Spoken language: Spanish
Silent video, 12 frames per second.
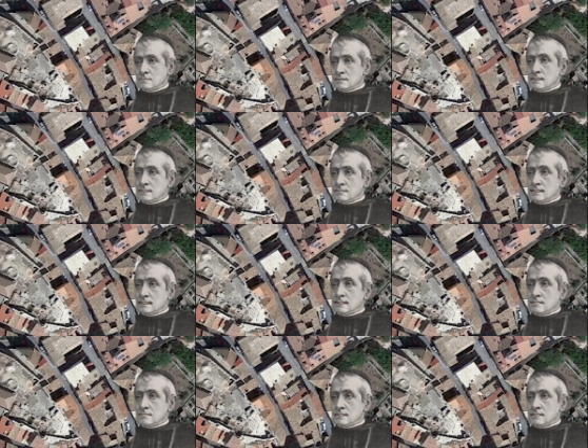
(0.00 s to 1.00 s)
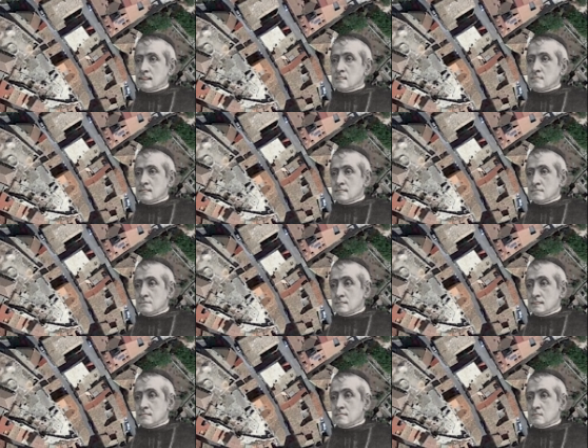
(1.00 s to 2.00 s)
Nací en Calanda, Teruel, en
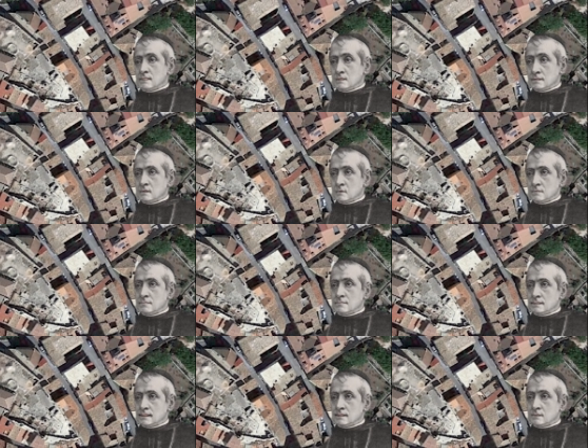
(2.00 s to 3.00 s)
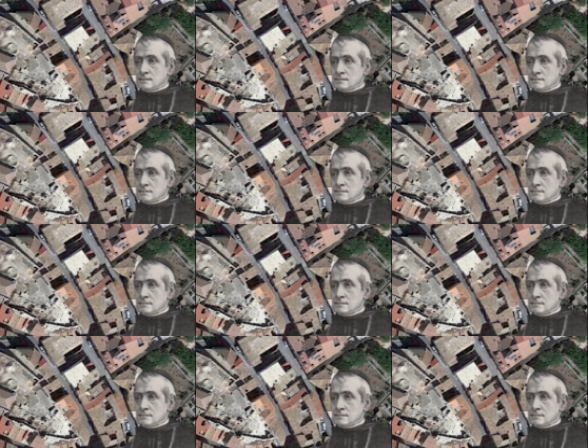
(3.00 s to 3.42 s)
1834.